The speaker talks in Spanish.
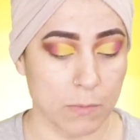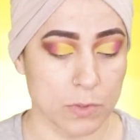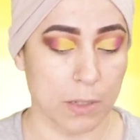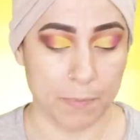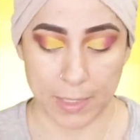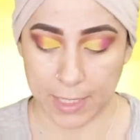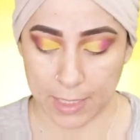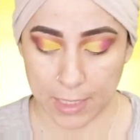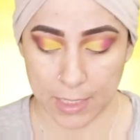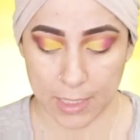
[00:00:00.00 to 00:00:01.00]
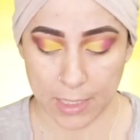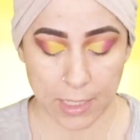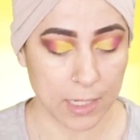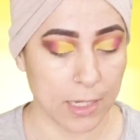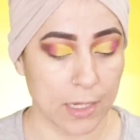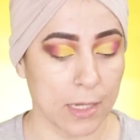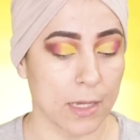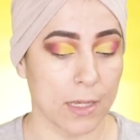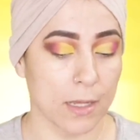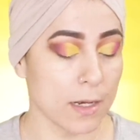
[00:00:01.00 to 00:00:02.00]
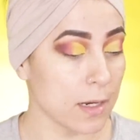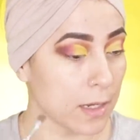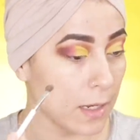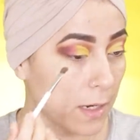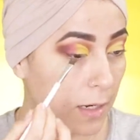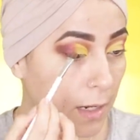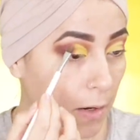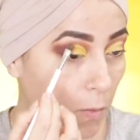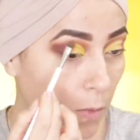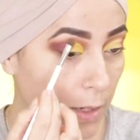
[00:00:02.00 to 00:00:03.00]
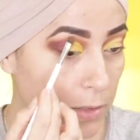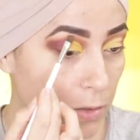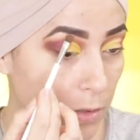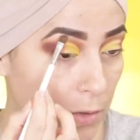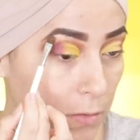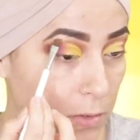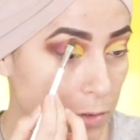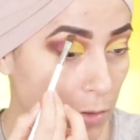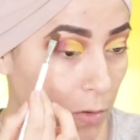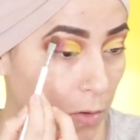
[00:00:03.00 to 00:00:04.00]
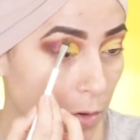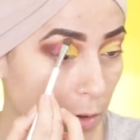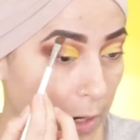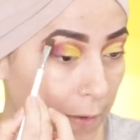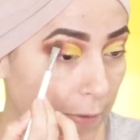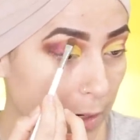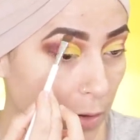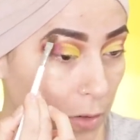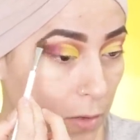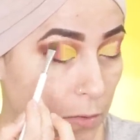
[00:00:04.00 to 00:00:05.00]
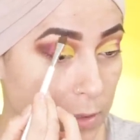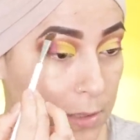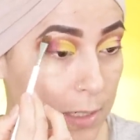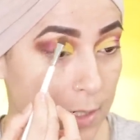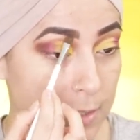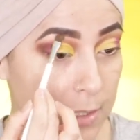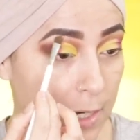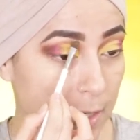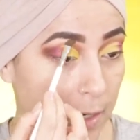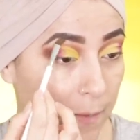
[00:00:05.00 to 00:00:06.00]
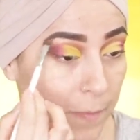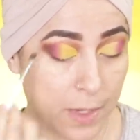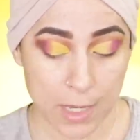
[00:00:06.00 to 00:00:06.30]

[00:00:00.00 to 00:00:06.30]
vamos a aplicar en el, en el hueso de nuestro ojo, abajo de nuestra ceja,